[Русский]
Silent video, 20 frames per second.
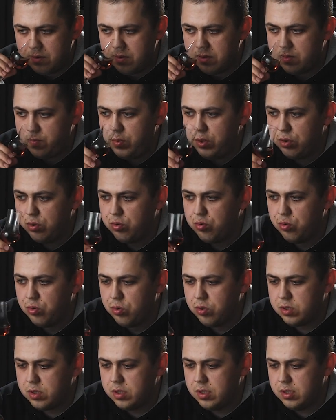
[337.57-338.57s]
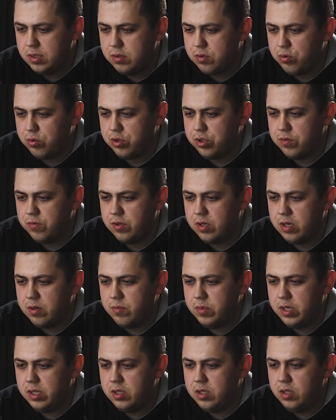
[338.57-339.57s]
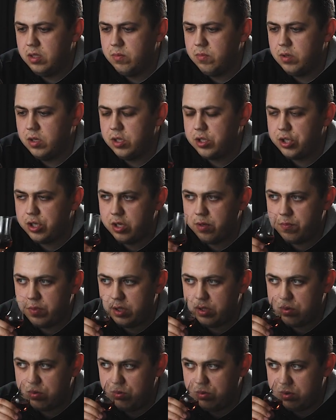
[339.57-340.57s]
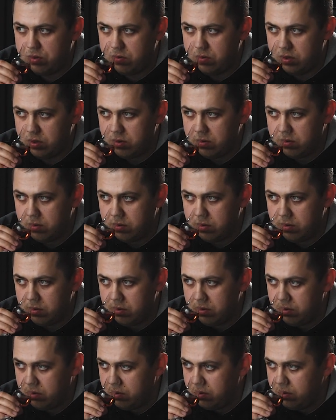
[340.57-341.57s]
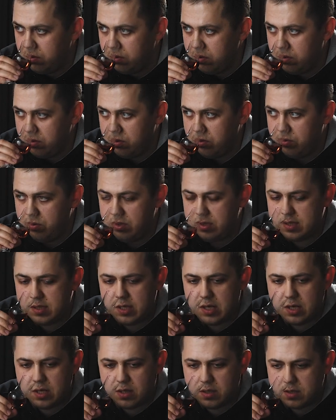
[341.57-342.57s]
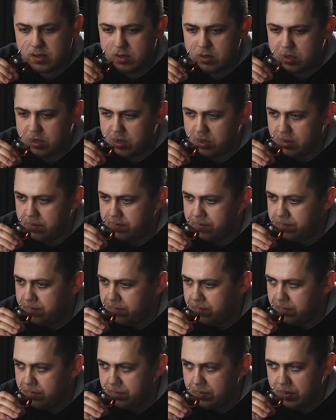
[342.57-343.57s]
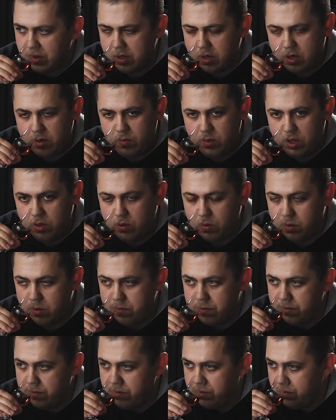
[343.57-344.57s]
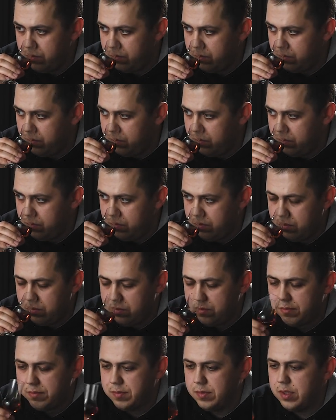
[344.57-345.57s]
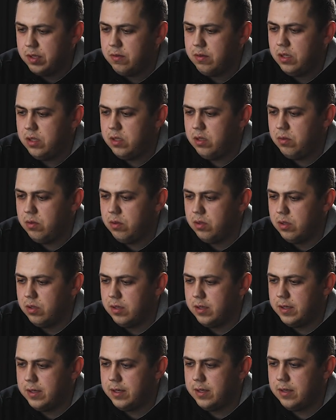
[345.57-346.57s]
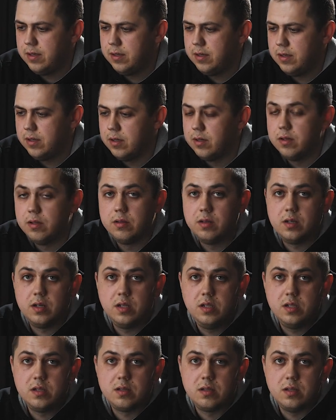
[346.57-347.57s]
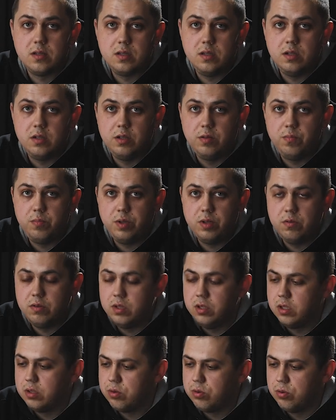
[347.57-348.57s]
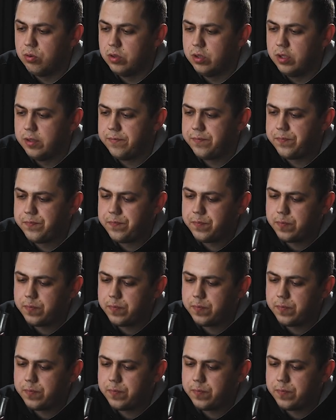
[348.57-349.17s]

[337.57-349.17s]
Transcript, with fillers: Спиртуозность тоже в аромате небольшая присутствует. Ну и сахар слышно, карамельку. Давайте э, наконец-то сделаем первый глоток, да?